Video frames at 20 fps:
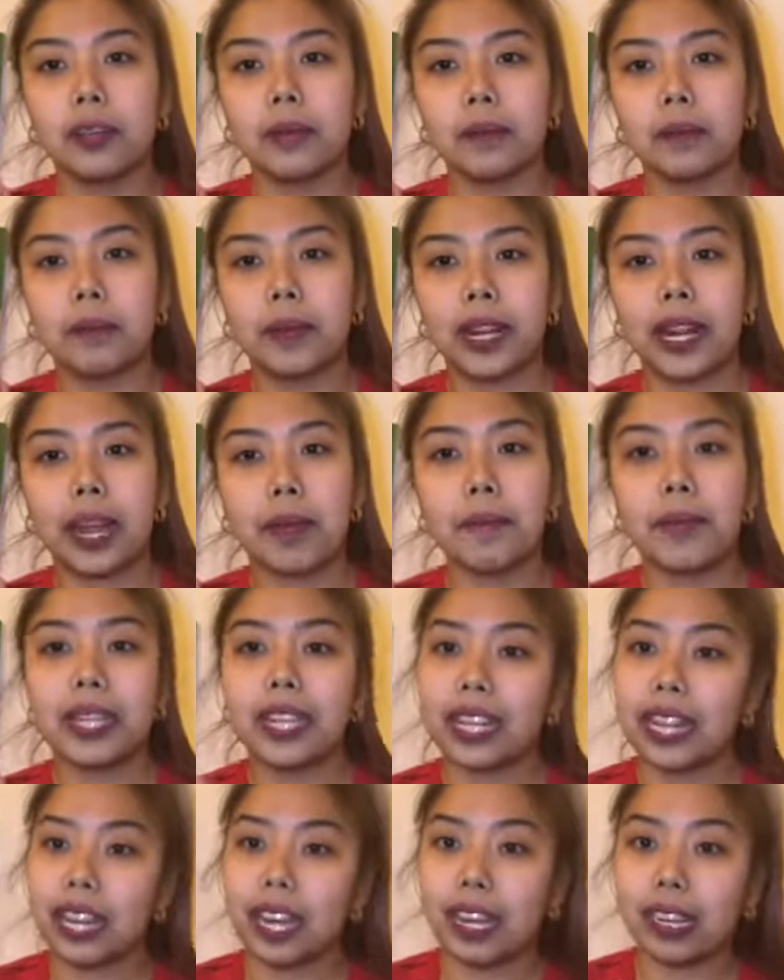marami
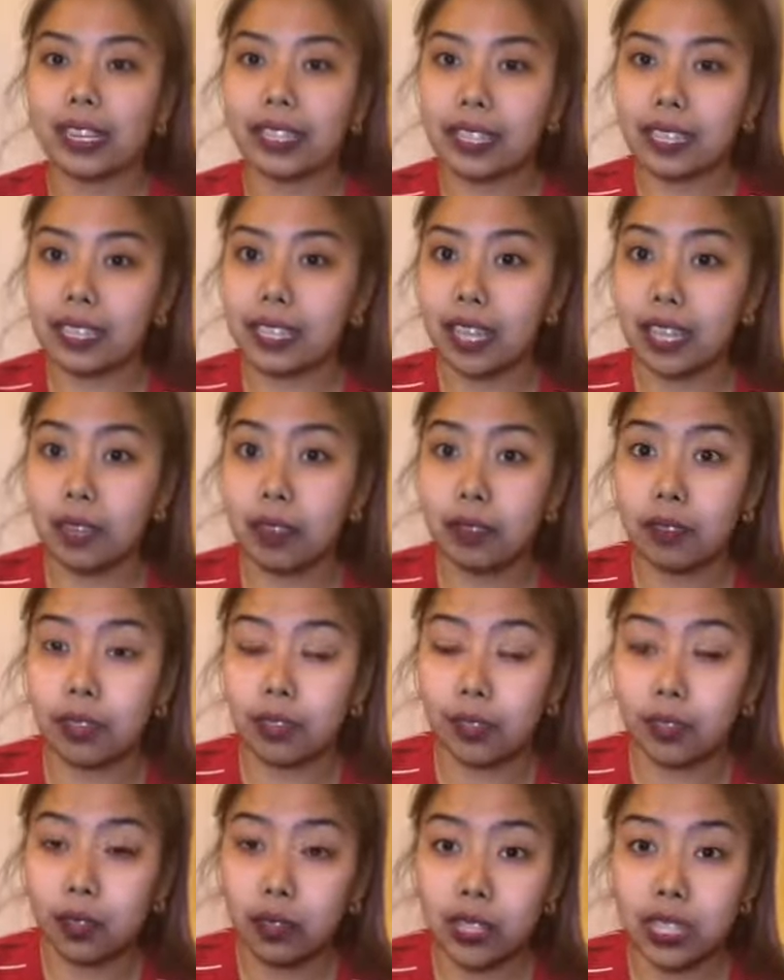na nakakita sa inyo
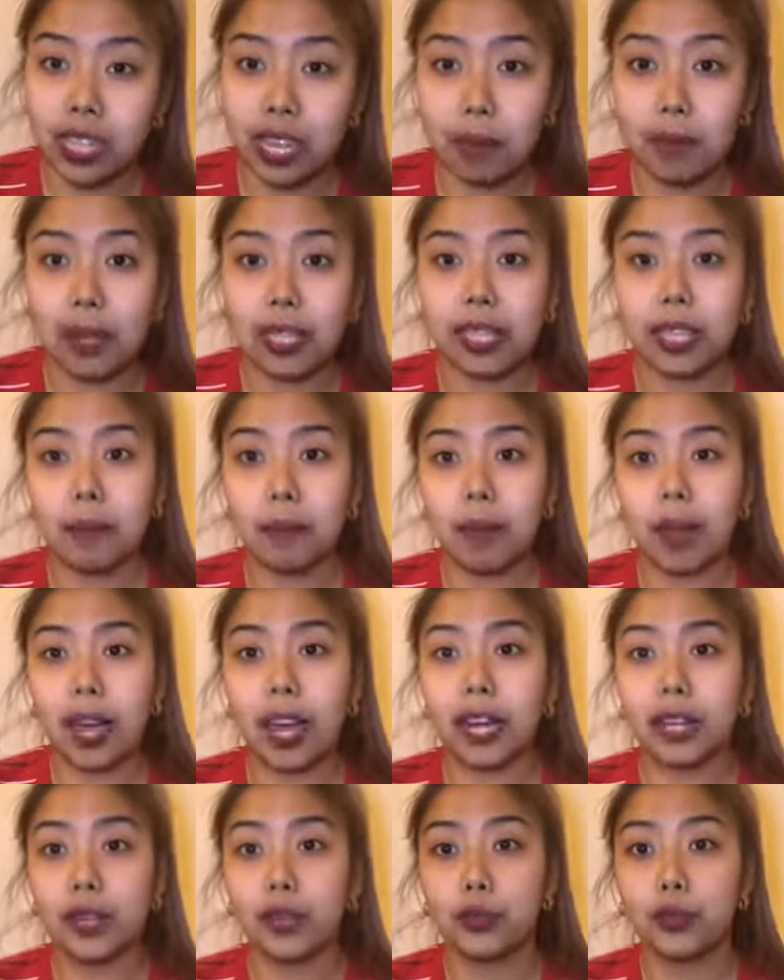nito sa iba't
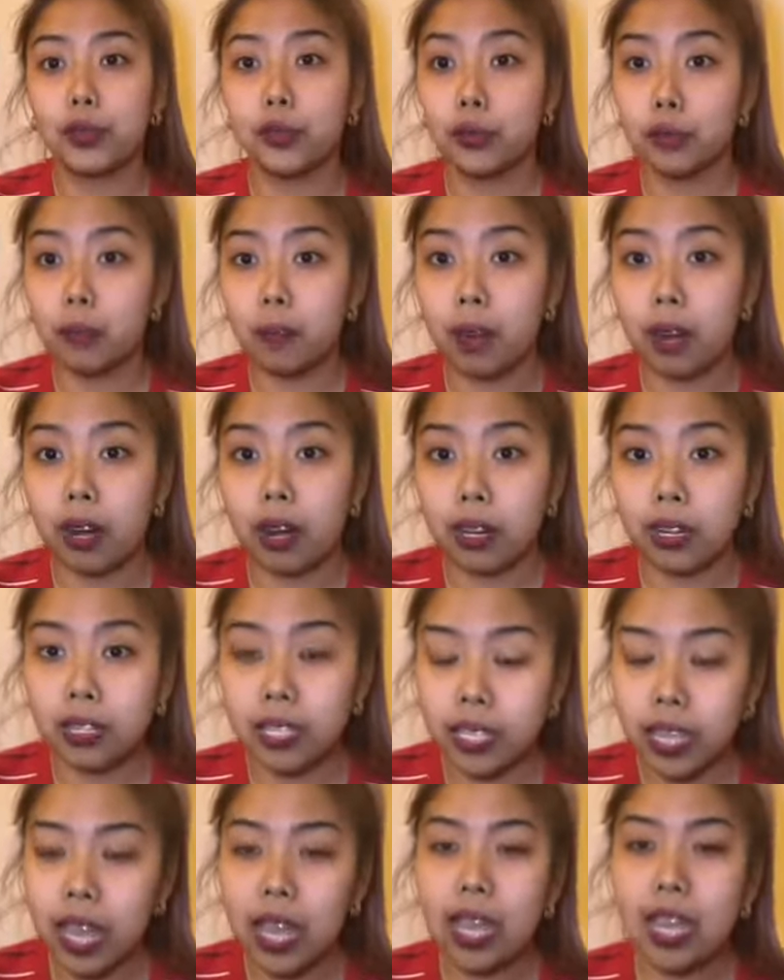ibang
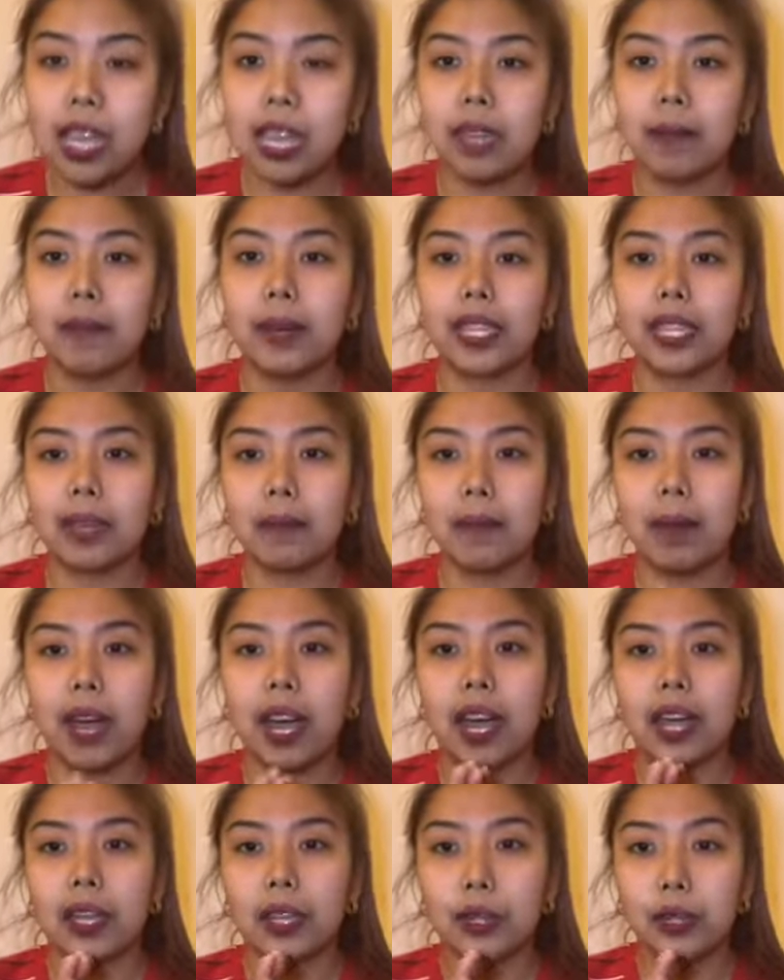YouTubers, iba't
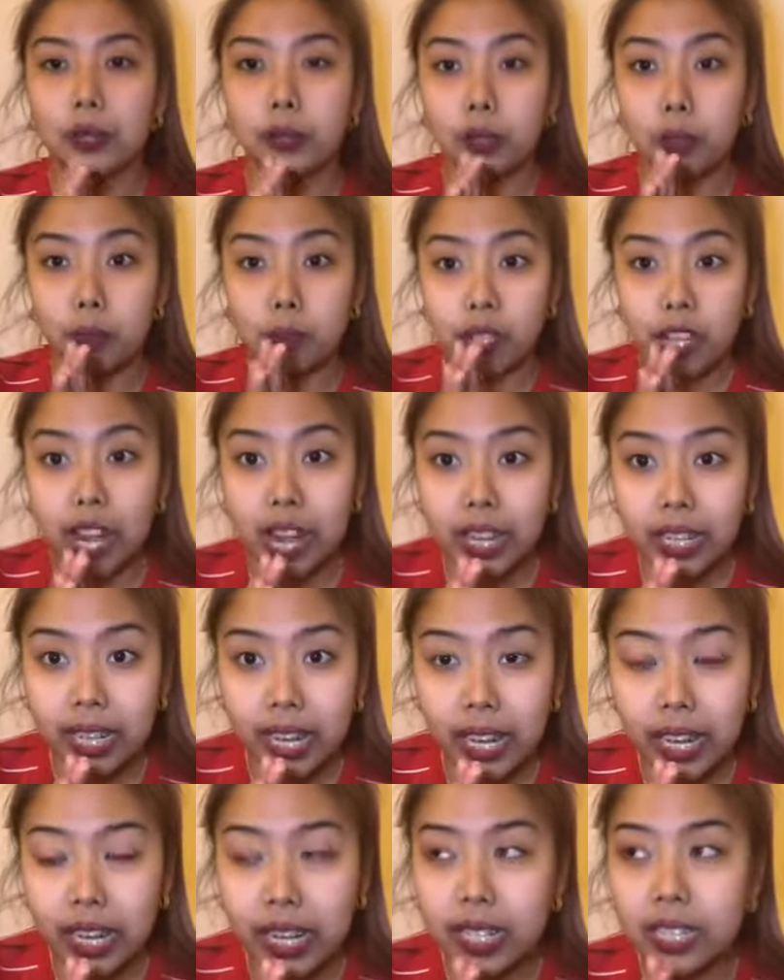ibang YouTube
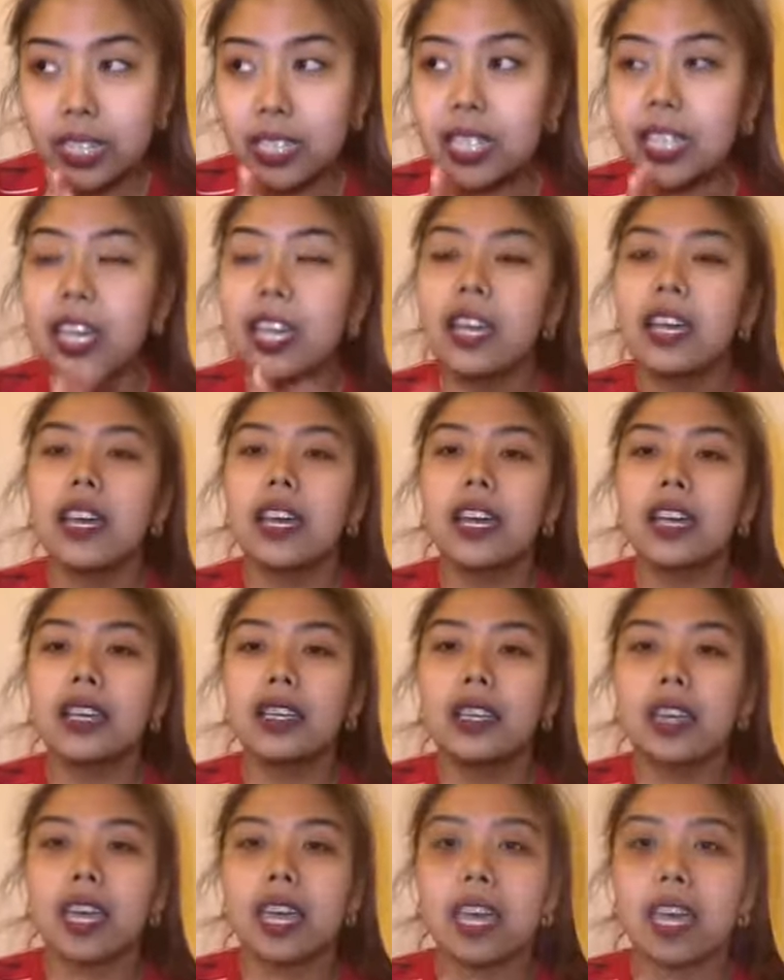channels.
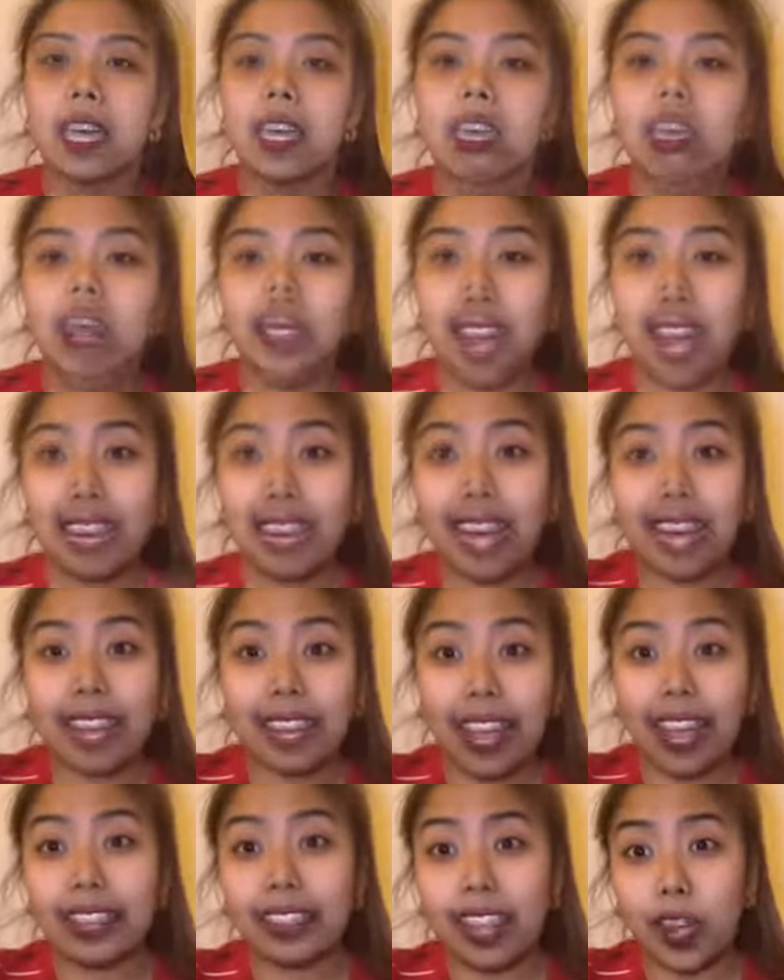And... Pero dahil
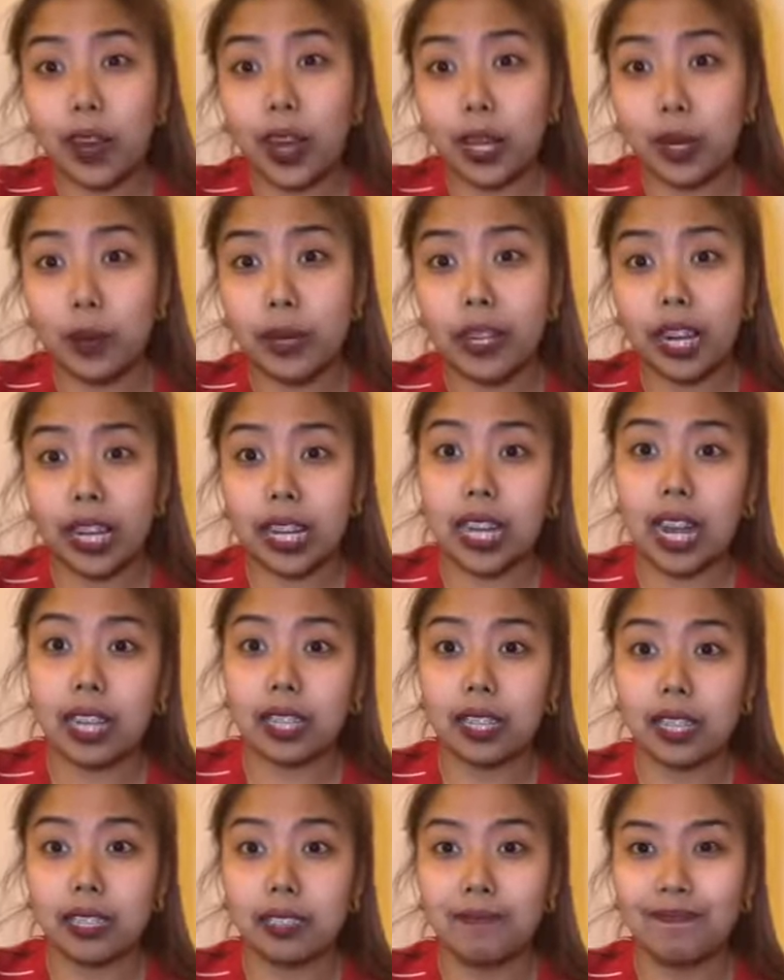gaya-gaya tayo, gagawin natin
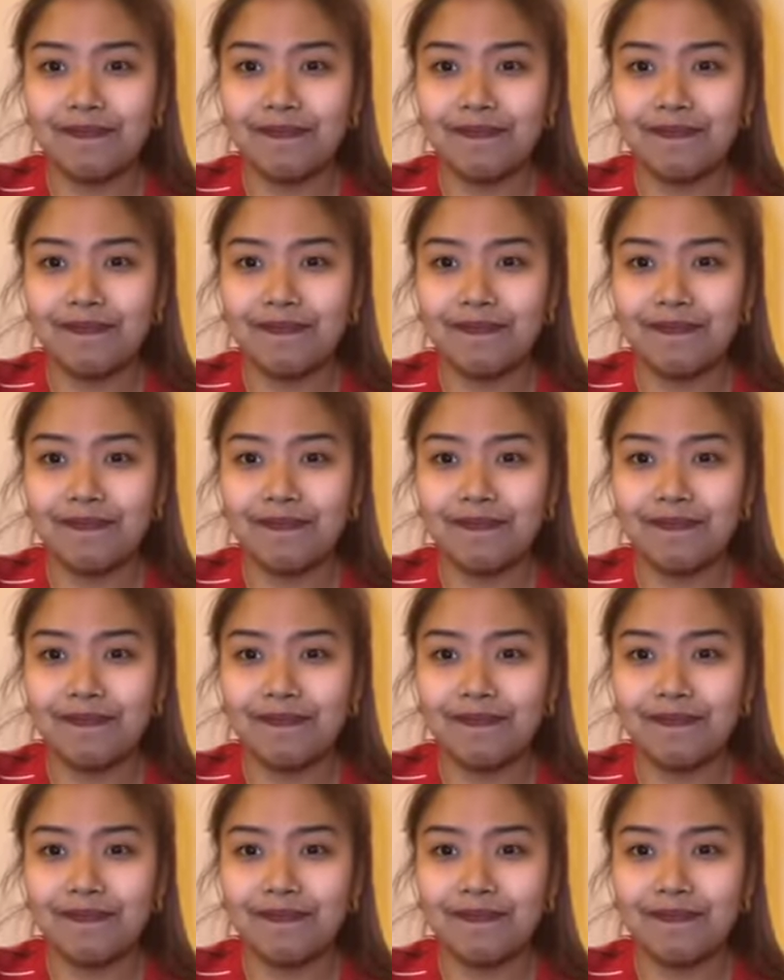natin.